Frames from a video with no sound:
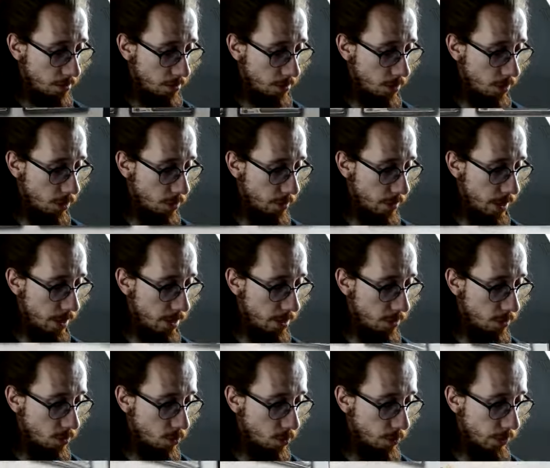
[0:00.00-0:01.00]
normal.
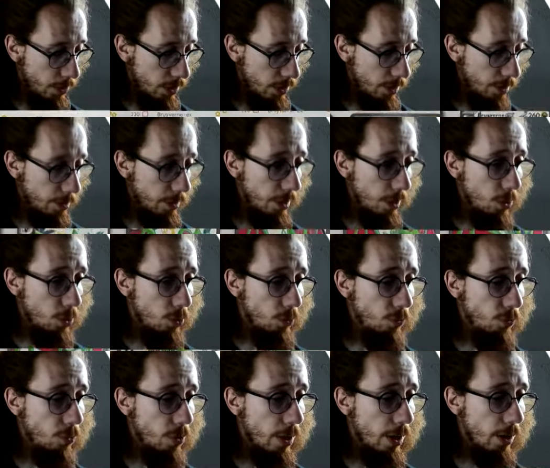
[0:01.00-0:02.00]
On passe après au
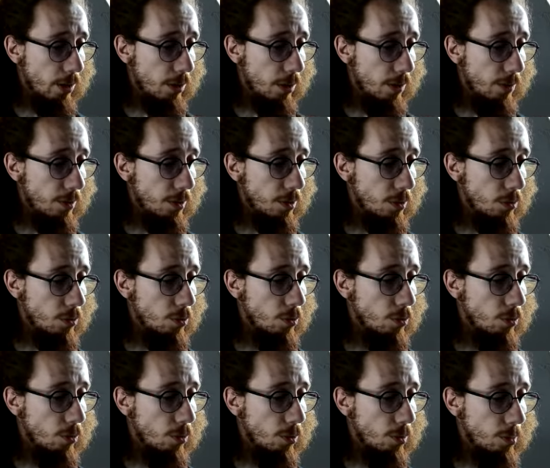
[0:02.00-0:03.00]
full art avec, du coup,
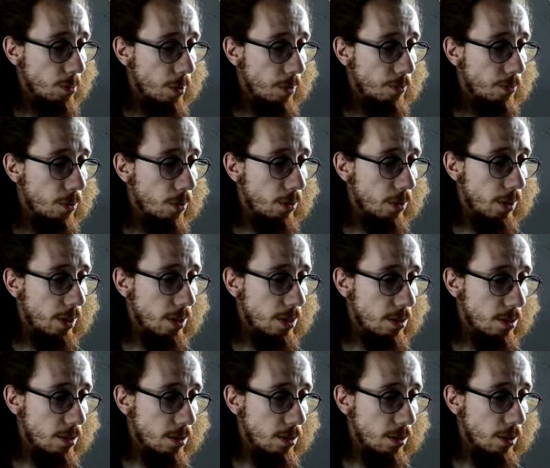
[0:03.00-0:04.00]
on commence par
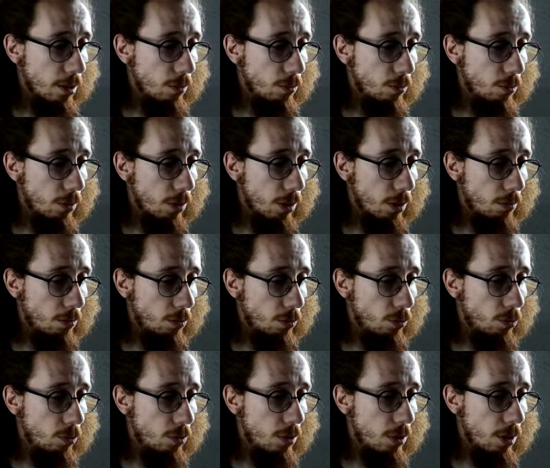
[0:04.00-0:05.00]
fortress et tout ça. Donc
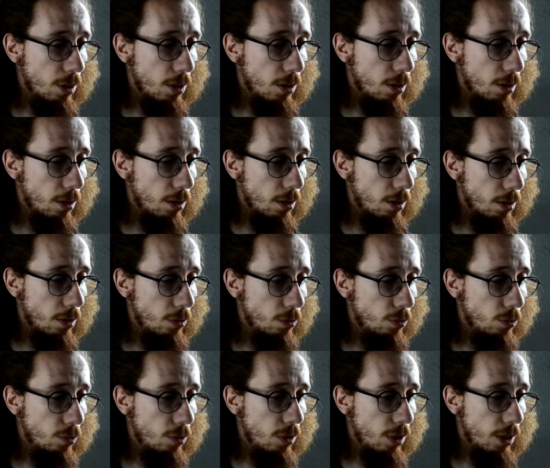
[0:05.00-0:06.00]
toutes ces, euh,
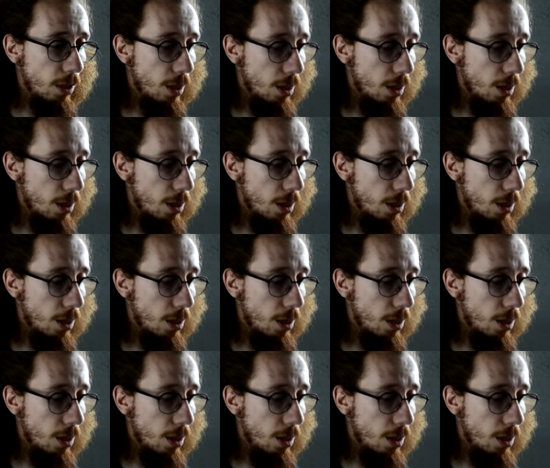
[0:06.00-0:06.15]
toutes ces